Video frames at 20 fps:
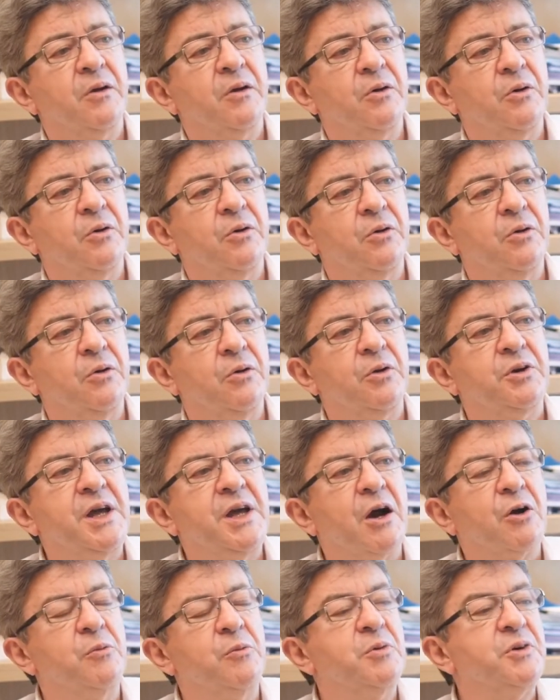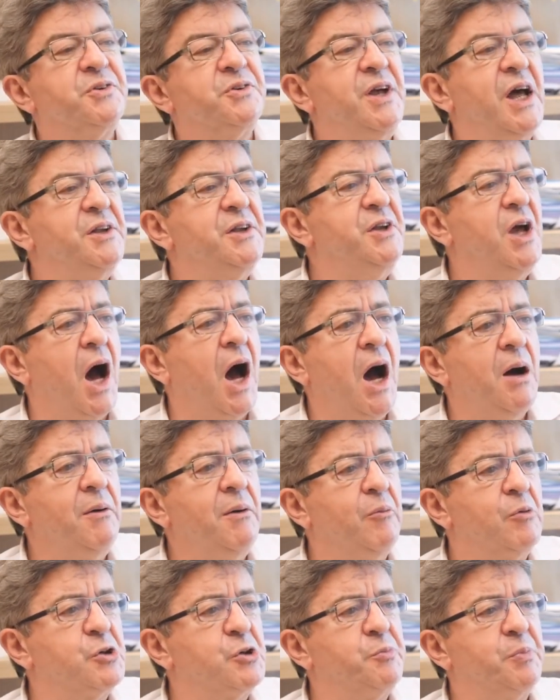euh, qui a commencé à dire ah mais
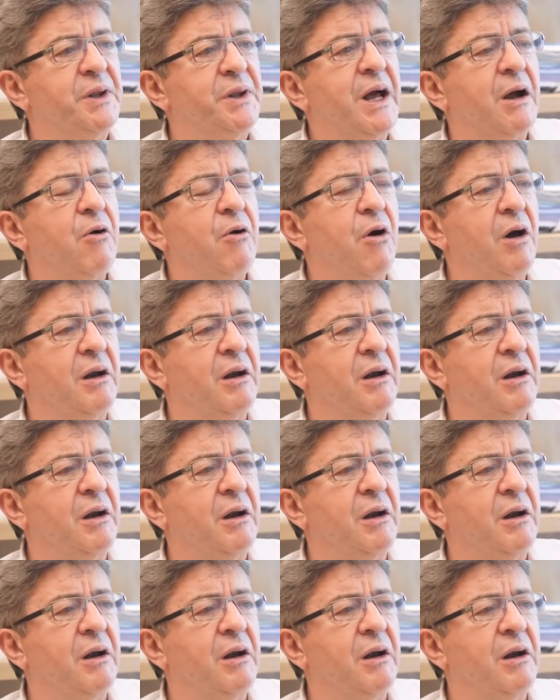moi je suis pas d'accord